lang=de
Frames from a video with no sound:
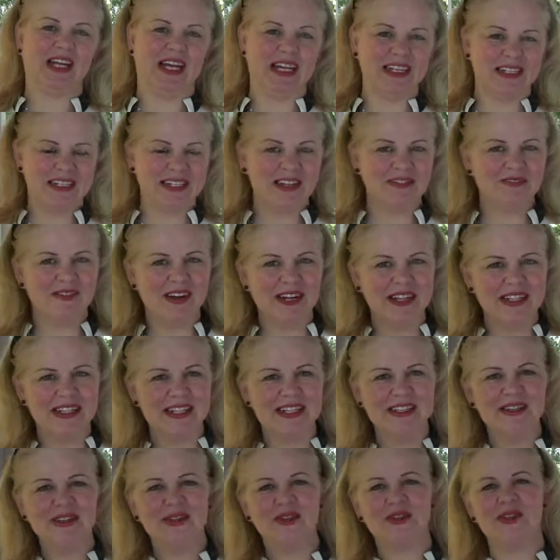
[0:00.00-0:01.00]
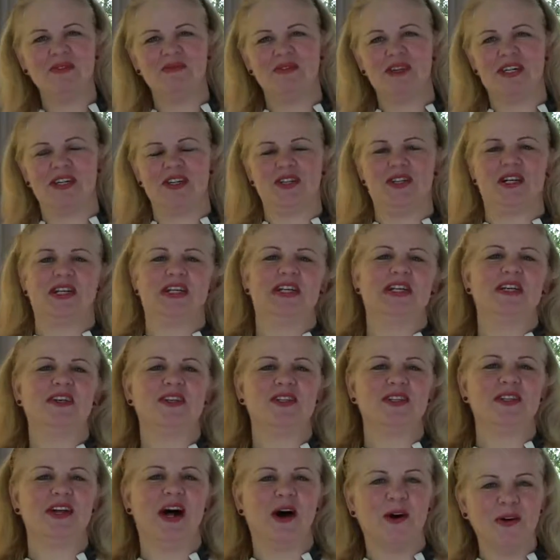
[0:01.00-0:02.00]
Rechtsanwältin und mit der
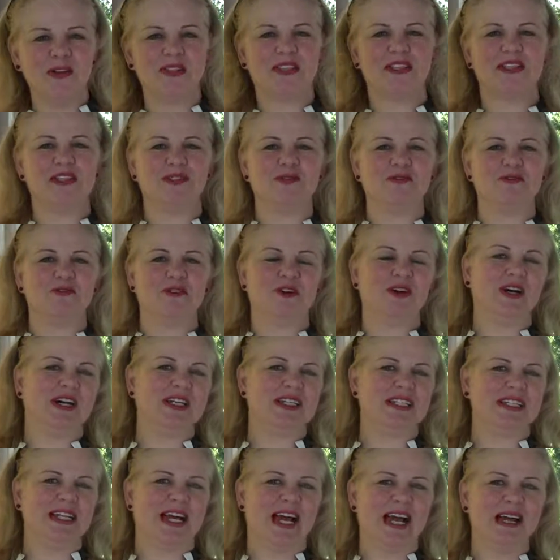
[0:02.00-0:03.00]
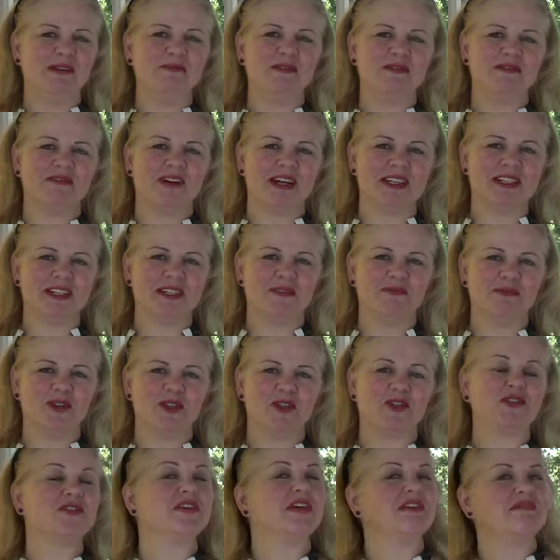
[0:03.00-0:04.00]
strategischen Ausrichtung von Kanzleien befasse ich mich
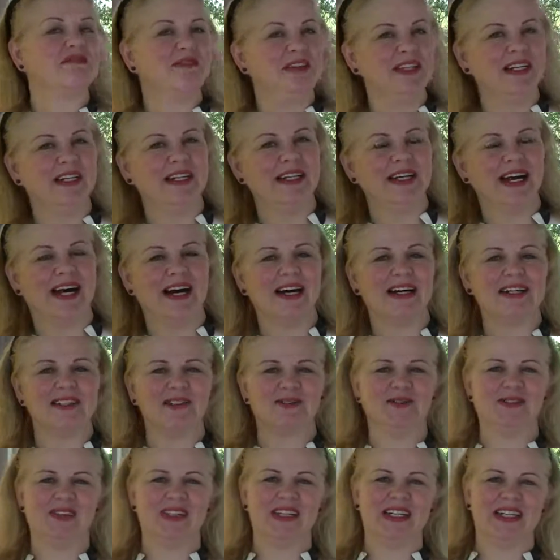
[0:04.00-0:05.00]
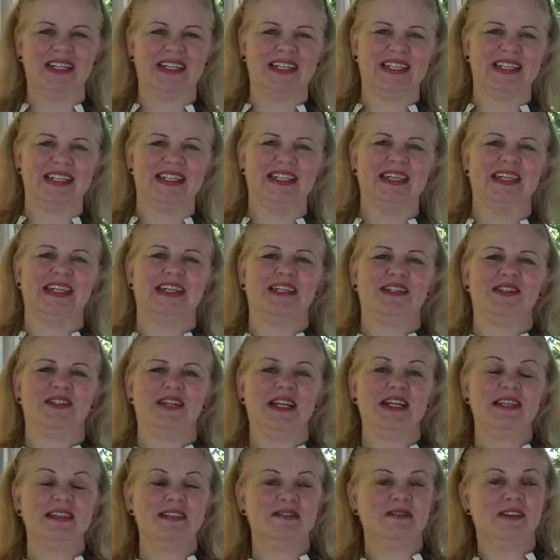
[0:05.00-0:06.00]
schon seit vielen Jahren.
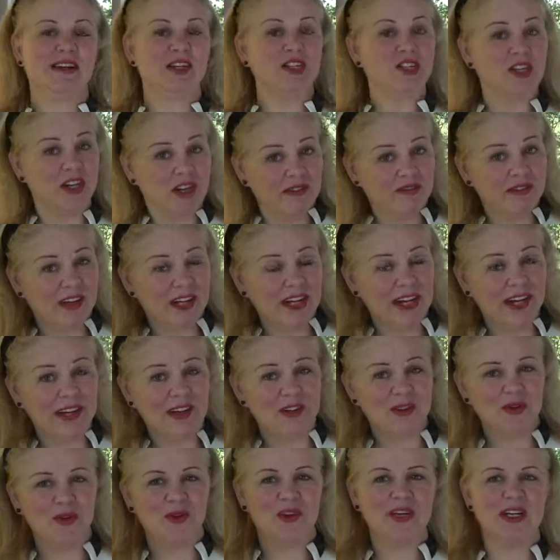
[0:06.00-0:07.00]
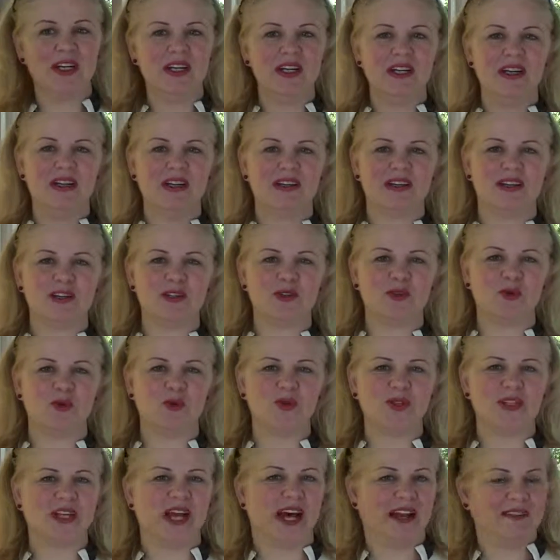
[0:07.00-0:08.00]
Zuletzt war ich Chefredakteurin des
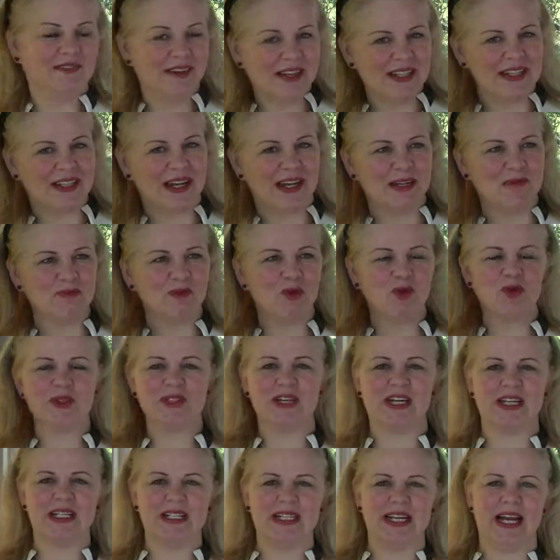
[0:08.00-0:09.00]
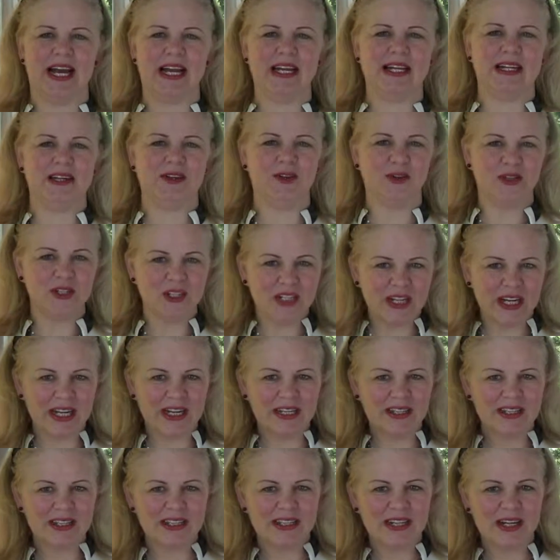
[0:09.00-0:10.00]
großen Anwaltshandbuchs Kanzleien in
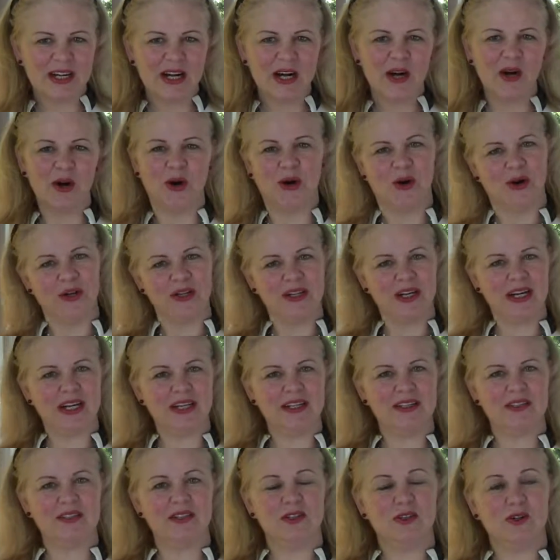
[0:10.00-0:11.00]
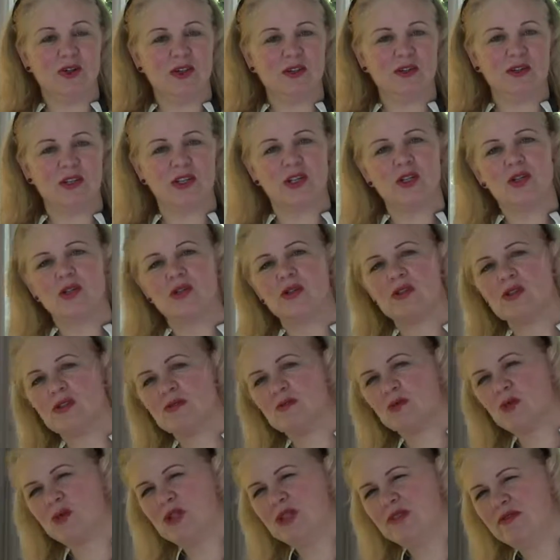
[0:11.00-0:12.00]
Deutschland. Heute kann ich Sie dort
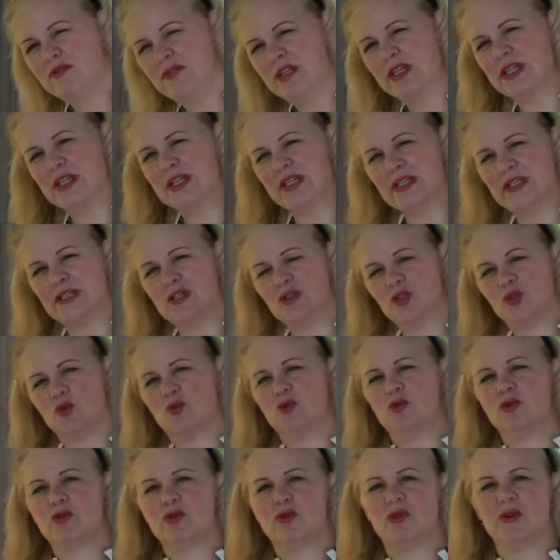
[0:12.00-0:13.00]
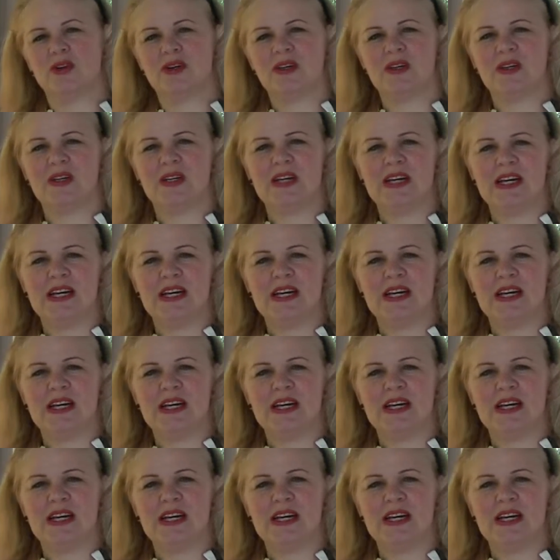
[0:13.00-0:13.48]
unterstützen, wo sie wirklich das Schuh drückt.